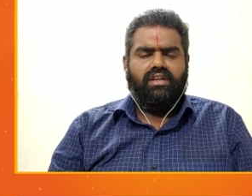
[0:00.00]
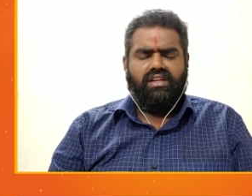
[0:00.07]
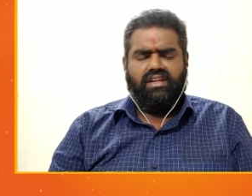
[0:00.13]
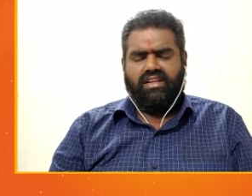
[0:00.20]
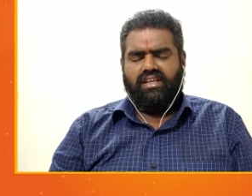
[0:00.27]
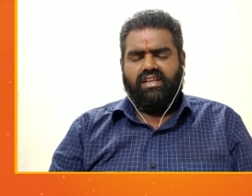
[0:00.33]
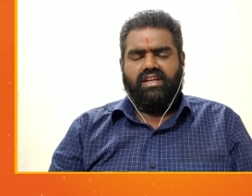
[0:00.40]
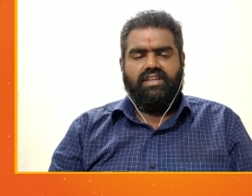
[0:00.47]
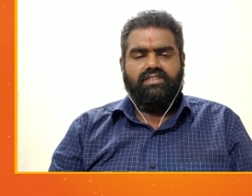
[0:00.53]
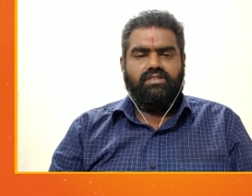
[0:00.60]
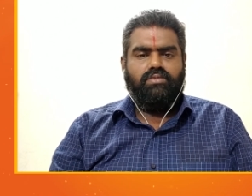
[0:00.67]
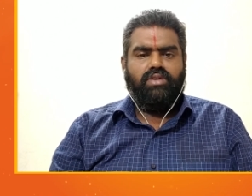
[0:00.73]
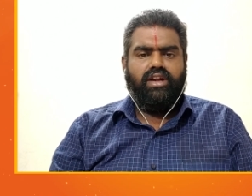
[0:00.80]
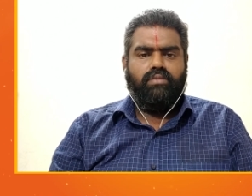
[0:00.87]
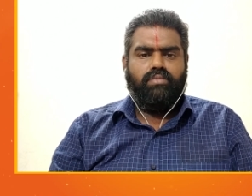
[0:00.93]
இன்றைய ராசி
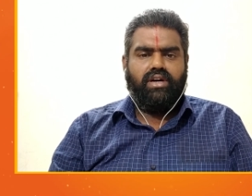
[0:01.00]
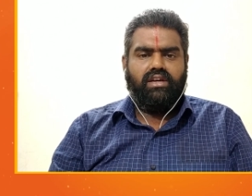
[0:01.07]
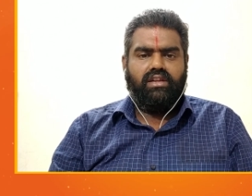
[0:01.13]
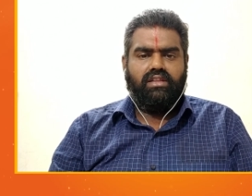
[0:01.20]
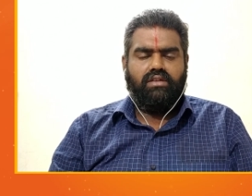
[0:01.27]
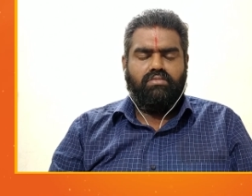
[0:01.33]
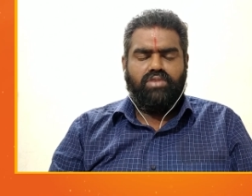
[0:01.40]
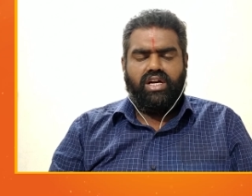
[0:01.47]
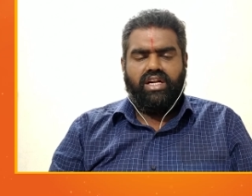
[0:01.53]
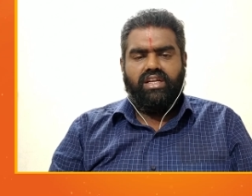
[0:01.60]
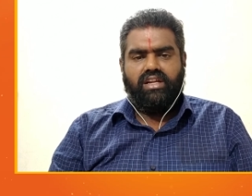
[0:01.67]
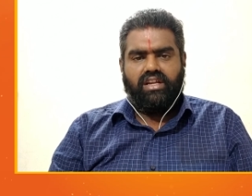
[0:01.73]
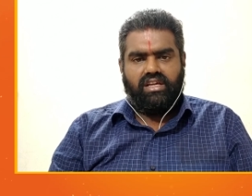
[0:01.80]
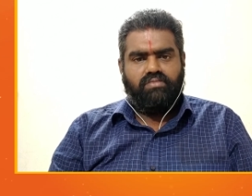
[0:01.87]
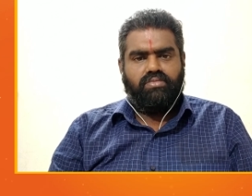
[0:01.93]
பலனை பார்க்குறதுக்கு முன்னாடி
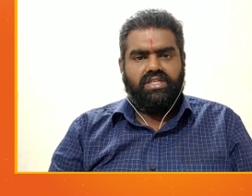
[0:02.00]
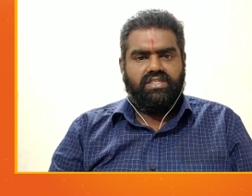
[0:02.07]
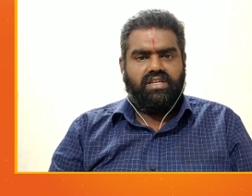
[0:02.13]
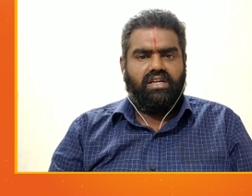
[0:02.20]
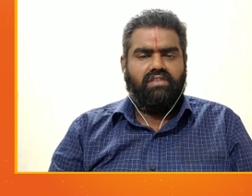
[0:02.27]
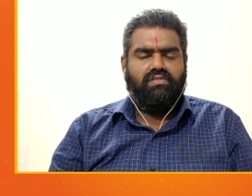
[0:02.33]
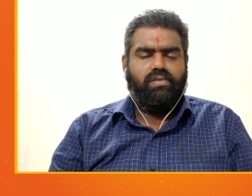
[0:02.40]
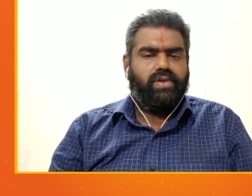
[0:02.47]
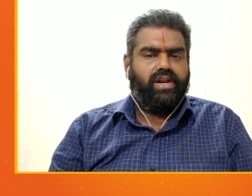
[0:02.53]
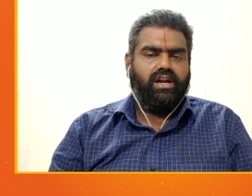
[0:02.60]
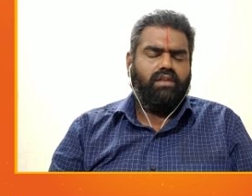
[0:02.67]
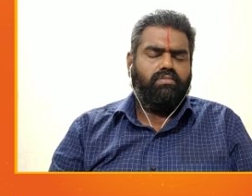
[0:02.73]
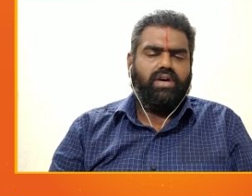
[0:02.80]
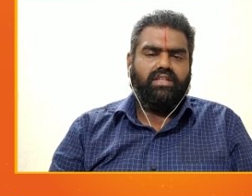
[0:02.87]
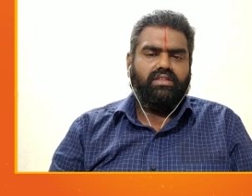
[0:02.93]
இன்றைய பஞ்சாங்க
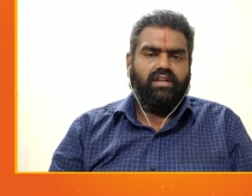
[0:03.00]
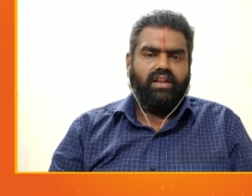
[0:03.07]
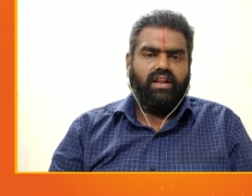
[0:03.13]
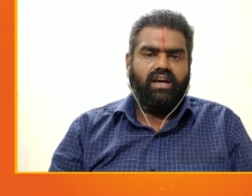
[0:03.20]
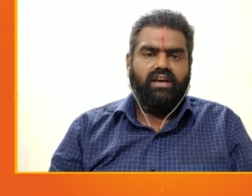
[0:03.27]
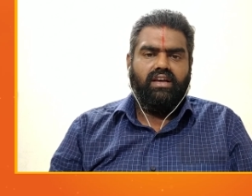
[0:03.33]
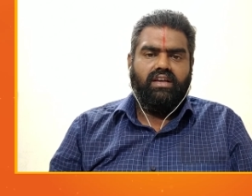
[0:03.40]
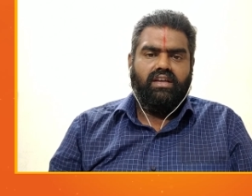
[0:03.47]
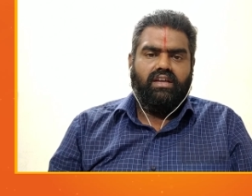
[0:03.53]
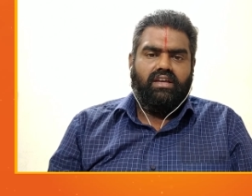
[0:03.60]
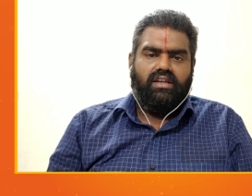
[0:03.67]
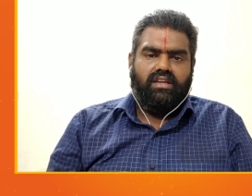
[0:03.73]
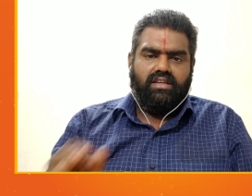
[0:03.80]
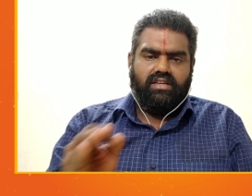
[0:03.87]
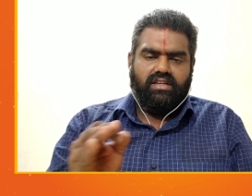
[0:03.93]
விவரங்களை பார்த்துடலாம்
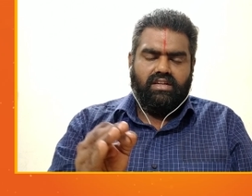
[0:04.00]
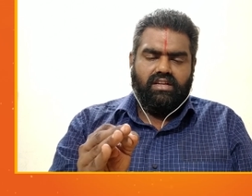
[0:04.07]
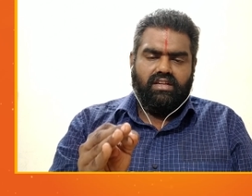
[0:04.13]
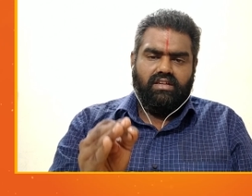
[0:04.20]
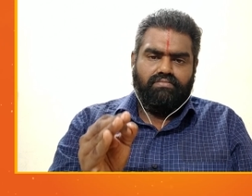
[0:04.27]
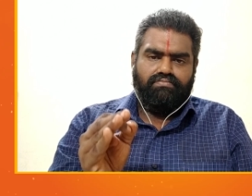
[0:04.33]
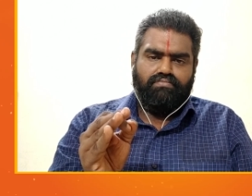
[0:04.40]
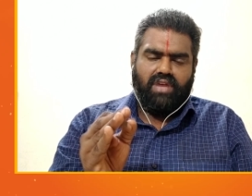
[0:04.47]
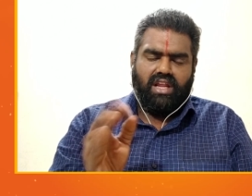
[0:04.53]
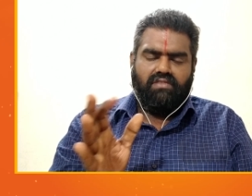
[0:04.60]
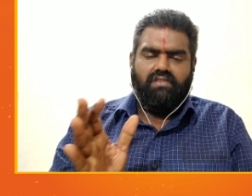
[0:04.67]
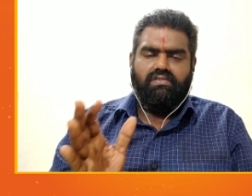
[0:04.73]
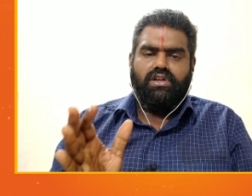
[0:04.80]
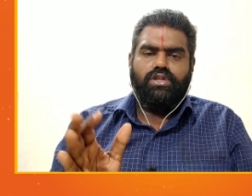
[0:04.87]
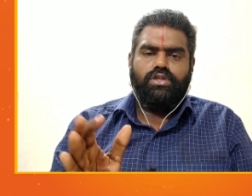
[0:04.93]
இன்று பிளவ
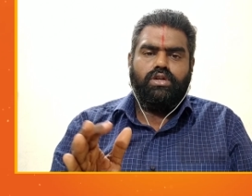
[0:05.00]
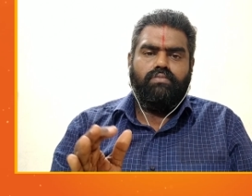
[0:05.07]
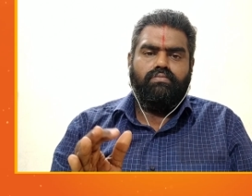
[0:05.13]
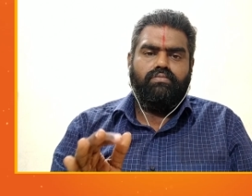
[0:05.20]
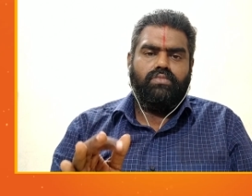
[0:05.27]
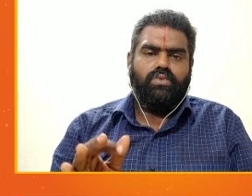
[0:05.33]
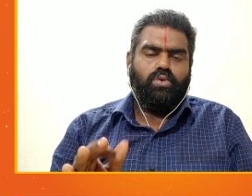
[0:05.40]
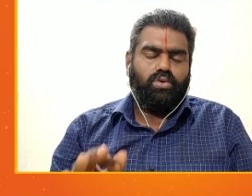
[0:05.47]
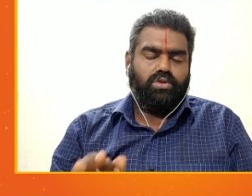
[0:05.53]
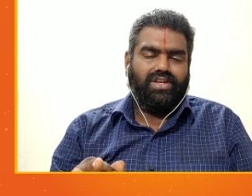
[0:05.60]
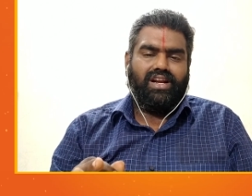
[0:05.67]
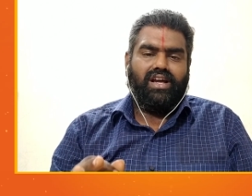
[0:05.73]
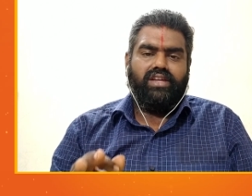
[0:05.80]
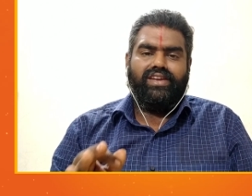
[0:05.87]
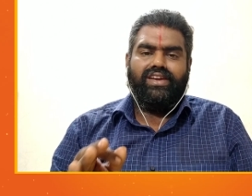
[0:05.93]
வருஷம்
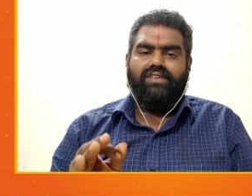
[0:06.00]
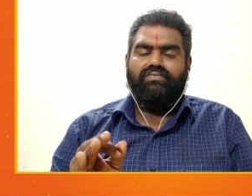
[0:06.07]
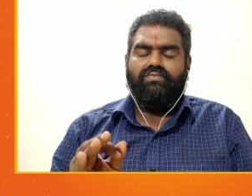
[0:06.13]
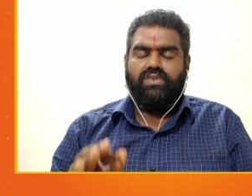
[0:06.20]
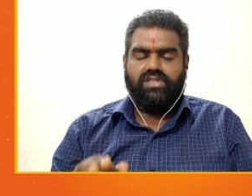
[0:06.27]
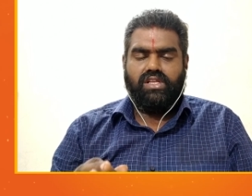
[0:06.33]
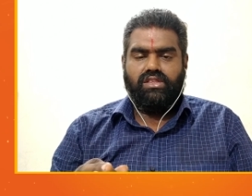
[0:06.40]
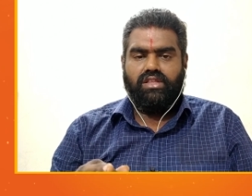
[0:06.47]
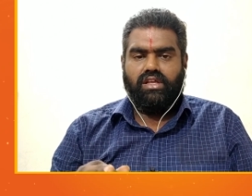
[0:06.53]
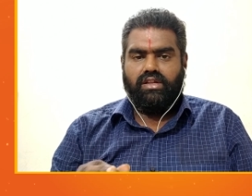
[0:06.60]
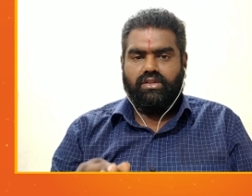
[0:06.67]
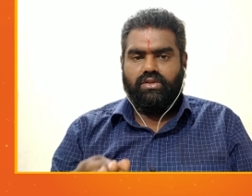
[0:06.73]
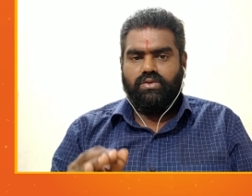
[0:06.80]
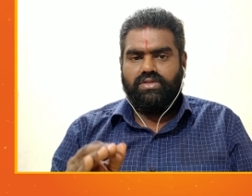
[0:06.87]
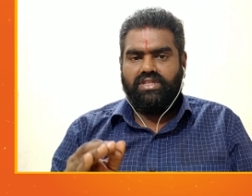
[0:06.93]
உத்தராயணம் வசந்த
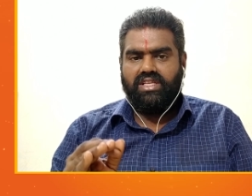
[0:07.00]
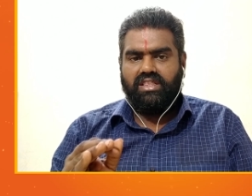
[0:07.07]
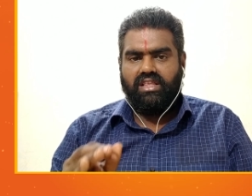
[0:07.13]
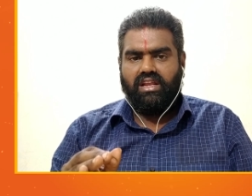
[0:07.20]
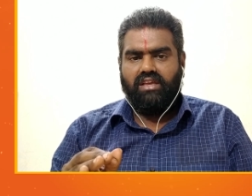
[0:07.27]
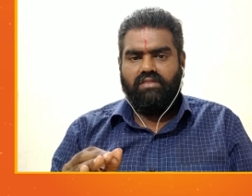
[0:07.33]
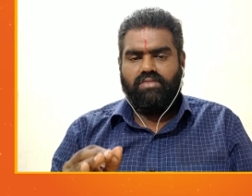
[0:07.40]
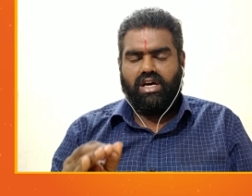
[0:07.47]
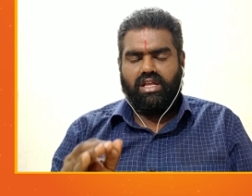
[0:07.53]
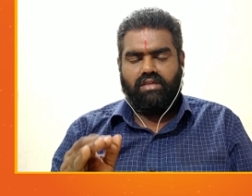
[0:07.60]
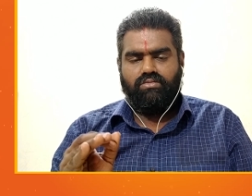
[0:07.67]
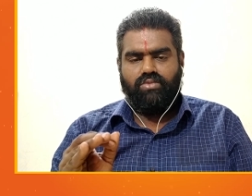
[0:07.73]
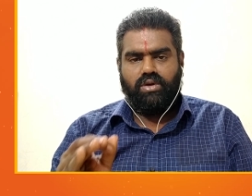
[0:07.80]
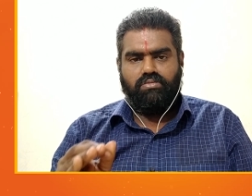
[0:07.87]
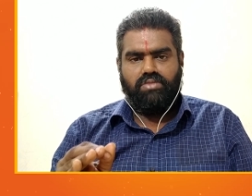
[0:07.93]
ரிது சித்திரை
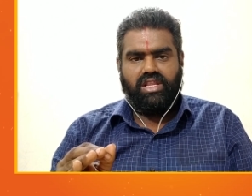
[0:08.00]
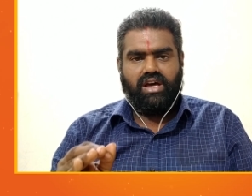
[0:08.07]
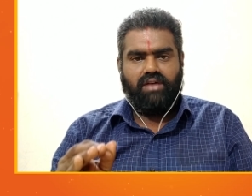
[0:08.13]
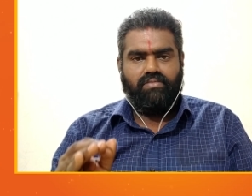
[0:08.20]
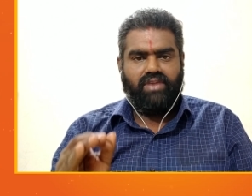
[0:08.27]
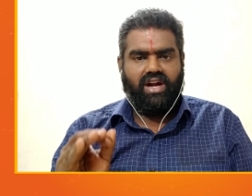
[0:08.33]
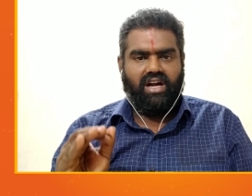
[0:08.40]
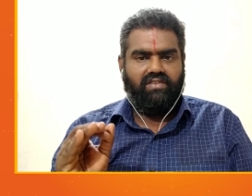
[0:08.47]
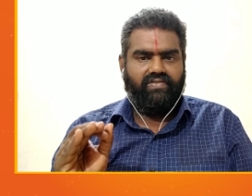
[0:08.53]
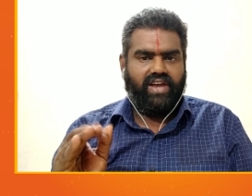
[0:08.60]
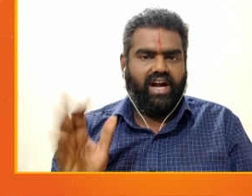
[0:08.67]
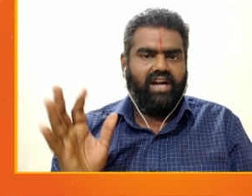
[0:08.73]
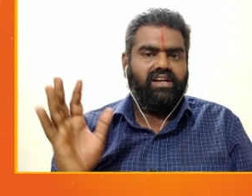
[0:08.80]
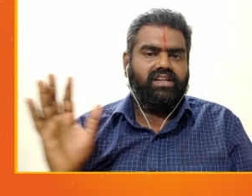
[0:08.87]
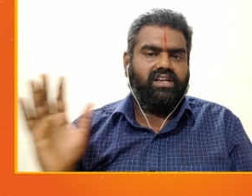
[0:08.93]
மாதம் ஒன்பதாம் நாள்
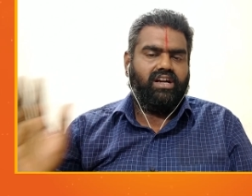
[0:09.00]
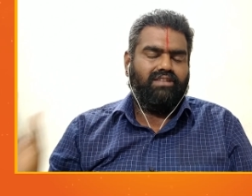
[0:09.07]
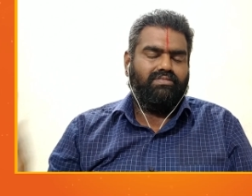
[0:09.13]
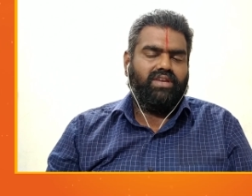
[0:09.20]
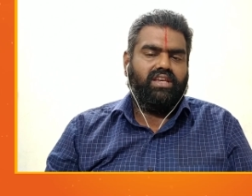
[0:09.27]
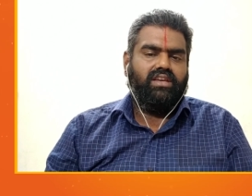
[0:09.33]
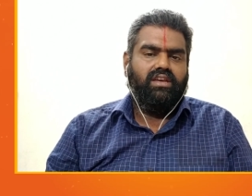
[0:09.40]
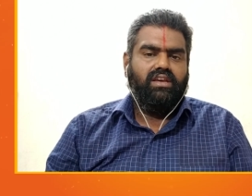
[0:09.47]
வியாழக்கிழமை